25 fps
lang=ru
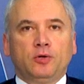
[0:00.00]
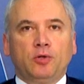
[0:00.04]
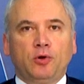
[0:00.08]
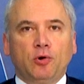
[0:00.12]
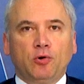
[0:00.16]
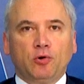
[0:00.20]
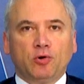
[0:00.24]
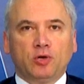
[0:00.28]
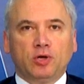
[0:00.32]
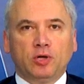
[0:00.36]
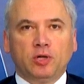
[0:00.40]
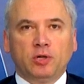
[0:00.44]

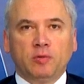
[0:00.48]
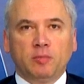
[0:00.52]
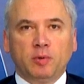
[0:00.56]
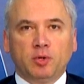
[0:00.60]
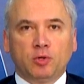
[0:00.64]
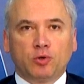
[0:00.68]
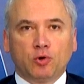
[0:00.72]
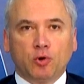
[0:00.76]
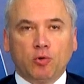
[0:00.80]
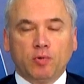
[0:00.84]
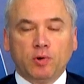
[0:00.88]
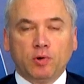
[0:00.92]

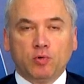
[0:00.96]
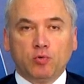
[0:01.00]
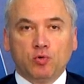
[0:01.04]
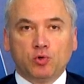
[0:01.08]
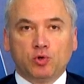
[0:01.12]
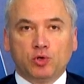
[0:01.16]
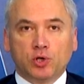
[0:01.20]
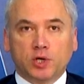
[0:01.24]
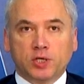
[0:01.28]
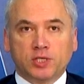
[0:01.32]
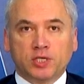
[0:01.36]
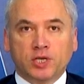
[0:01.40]
Трехкилометровый
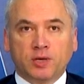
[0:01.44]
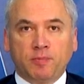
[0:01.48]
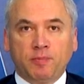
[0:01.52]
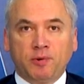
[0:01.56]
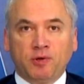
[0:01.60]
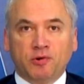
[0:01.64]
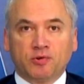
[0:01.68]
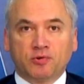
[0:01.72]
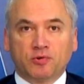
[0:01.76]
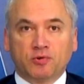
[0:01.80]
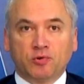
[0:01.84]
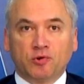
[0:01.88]
участок
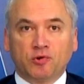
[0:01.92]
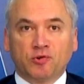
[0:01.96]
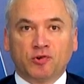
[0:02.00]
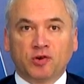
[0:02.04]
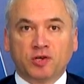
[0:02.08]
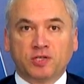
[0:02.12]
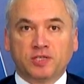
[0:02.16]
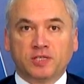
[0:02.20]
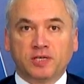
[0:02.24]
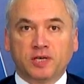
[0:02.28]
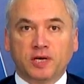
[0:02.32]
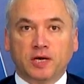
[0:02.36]
Биржского
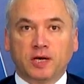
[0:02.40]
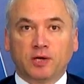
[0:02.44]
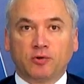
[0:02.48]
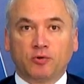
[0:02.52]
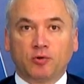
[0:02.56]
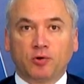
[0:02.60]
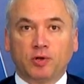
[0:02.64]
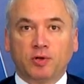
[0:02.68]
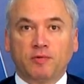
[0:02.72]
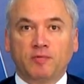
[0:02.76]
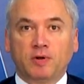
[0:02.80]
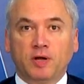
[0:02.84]
шоссе,
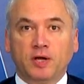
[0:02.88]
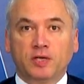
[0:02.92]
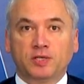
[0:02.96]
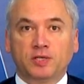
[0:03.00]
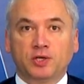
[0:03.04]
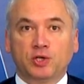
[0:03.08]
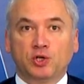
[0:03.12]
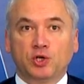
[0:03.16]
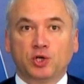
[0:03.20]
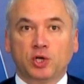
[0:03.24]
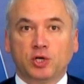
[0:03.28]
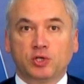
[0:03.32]
который
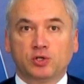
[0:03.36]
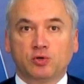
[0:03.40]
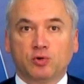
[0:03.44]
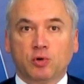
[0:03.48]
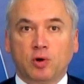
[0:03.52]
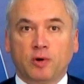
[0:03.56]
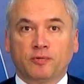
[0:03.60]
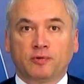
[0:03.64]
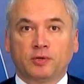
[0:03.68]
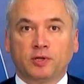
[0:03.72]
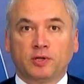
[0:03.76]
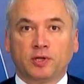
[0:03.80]
является
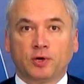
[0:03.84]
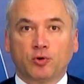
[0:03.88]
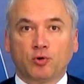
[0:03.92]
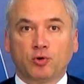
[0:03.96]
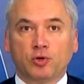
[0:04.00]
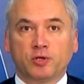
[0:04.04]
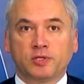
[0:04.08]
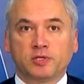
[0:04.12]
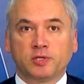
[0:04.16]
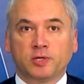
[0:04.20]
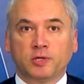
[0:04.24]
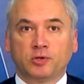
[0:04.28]
частью
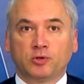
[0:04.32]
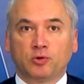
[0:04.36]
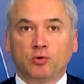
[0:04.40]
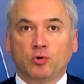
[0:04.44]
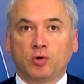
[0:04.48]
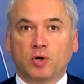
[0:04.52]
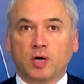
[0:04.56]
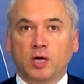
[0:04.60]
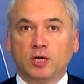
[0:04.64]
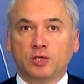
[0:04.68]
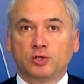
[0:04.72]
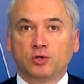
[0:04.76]
автодороги
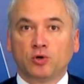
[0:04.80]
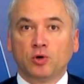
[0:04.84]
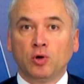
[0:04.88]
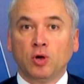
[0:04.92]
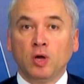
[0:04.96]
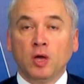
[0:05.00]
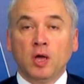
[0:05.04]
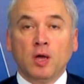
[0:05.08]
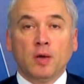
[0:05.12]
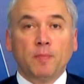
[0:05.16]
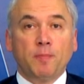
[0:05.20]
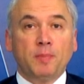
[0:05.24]
«Золотое
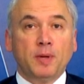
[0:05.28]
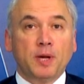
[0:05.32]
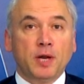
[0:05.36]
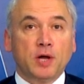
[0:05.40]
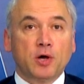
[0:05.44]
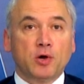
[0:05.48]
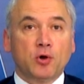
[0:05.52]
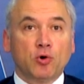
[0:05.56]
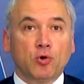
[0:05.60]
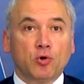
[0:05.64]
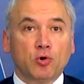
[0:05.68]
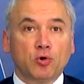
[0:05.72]
кольцо»,
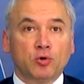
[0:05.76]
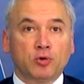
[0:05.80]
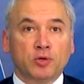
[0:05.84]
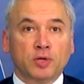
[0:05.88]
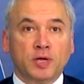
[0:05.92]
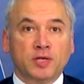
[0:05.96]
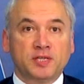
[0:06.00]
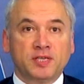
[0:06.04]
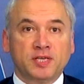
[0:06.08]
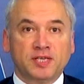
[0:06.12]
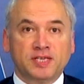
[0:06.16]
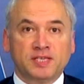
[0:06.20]
перекроют
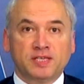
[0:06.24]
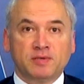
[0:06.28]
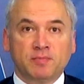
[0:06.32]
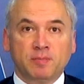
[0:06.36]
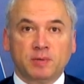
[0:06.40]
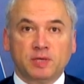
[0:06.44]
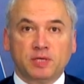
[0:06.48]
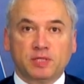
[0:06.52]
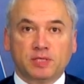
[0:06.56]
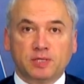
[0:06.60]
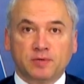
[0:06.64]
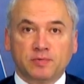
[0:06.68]
на 10
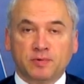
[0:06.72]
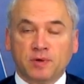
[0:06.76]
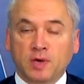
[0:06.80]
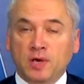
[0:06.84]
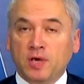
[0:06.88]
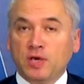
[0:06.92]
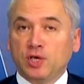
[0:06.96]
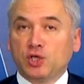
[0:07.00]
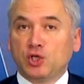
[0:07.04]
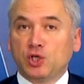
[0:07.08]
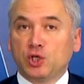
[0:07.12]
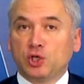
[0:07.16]
месяцев
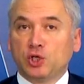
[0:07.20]
с